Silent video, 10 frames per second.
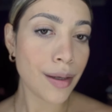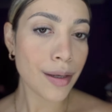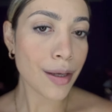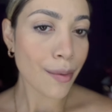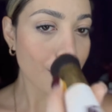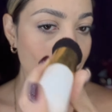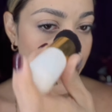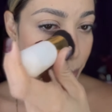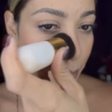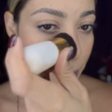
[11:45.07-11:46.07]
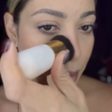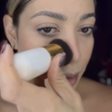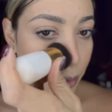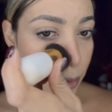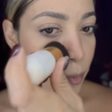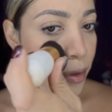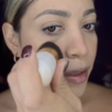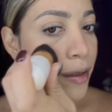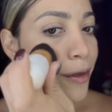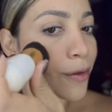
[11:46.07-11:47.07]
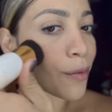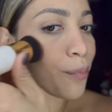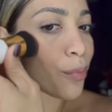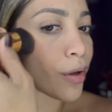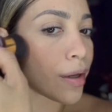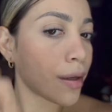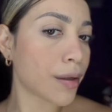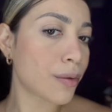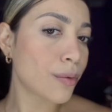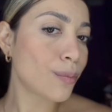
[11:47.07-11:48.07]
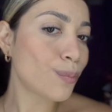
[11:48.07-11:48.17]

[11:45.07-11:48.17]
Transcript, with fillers: Y vamos poniendo poquito, poquito.